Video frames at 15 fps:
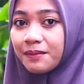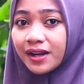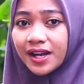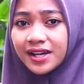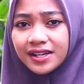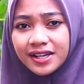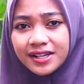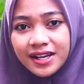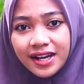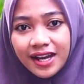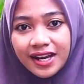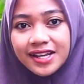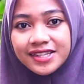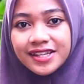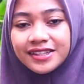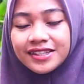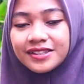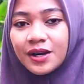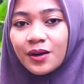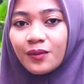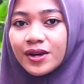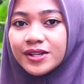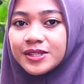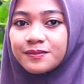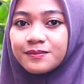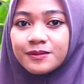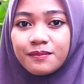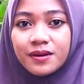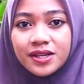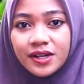Bahkan ada kalanya tidak wajib
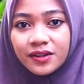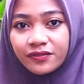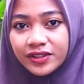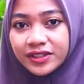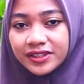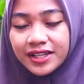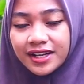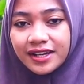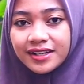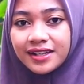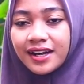membayar fitiah